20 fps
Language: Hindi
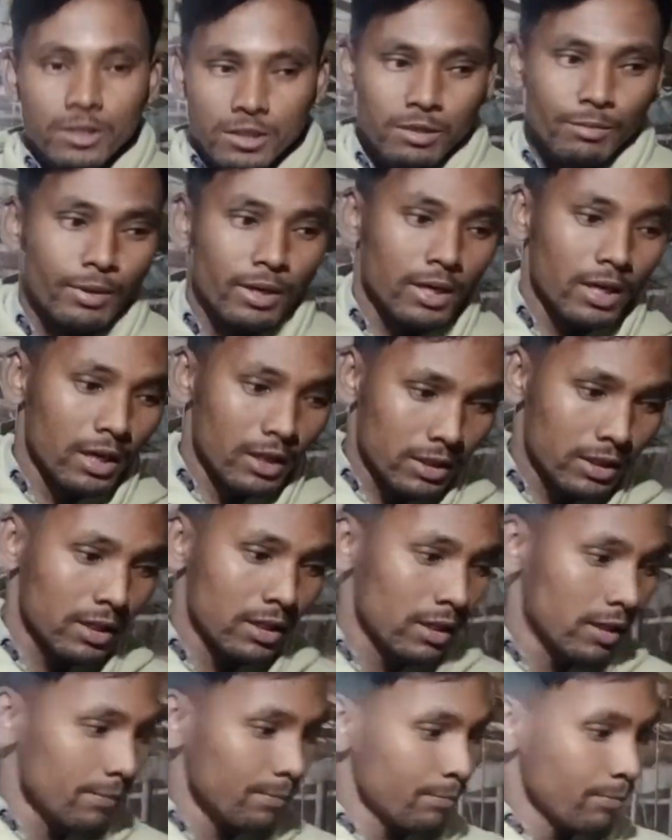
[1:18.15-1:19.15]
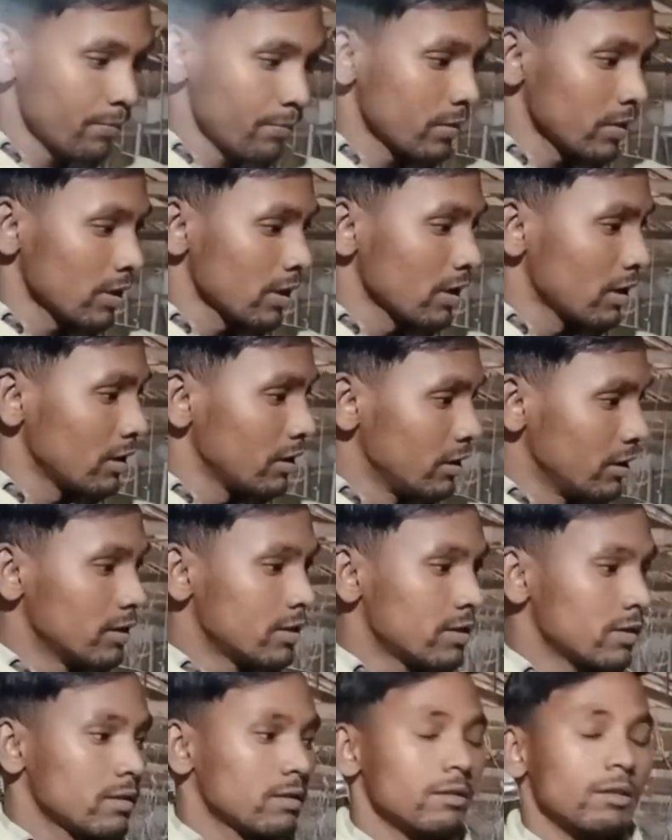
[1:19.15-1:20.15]
इस्तेमाल करते हैं
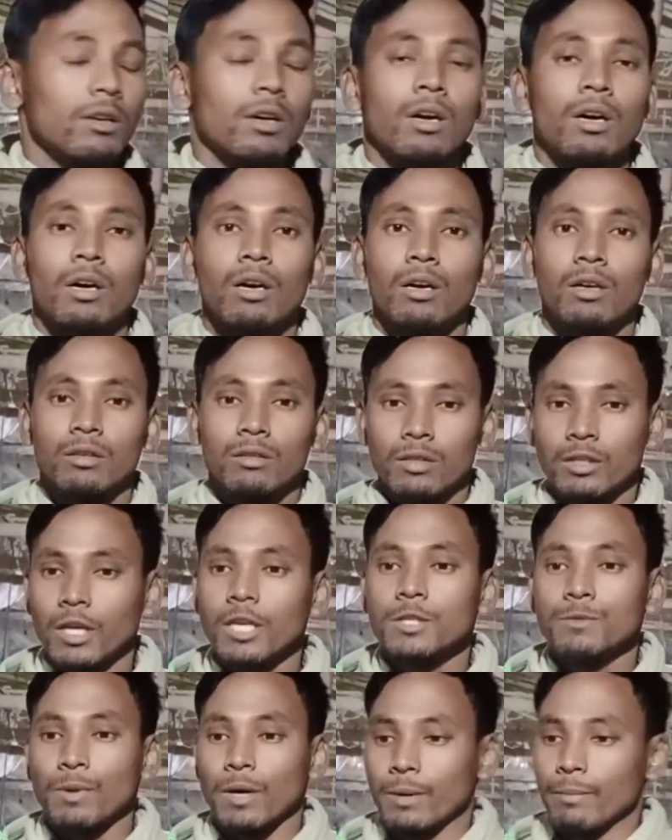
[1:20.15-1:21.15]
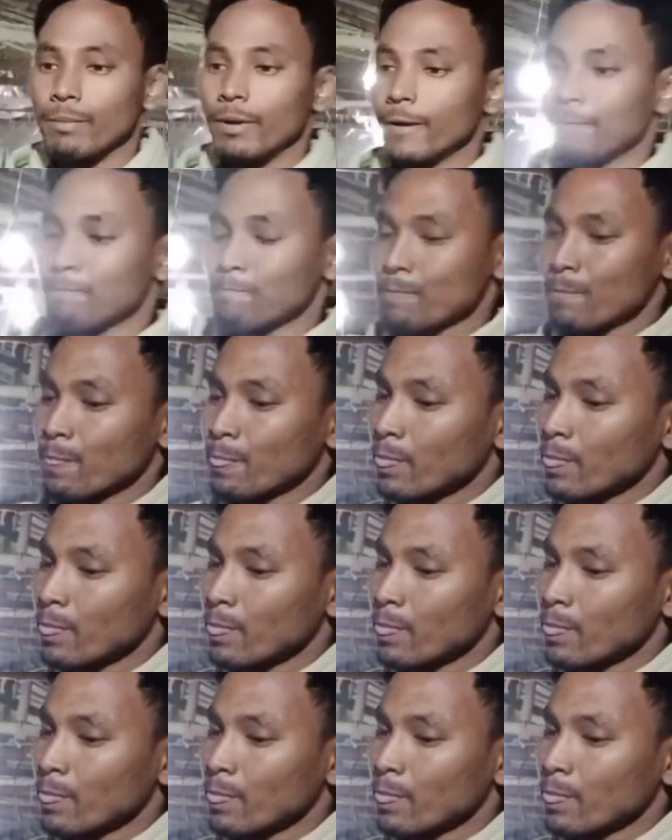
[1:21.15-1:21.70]
इस आ, केस फार्म में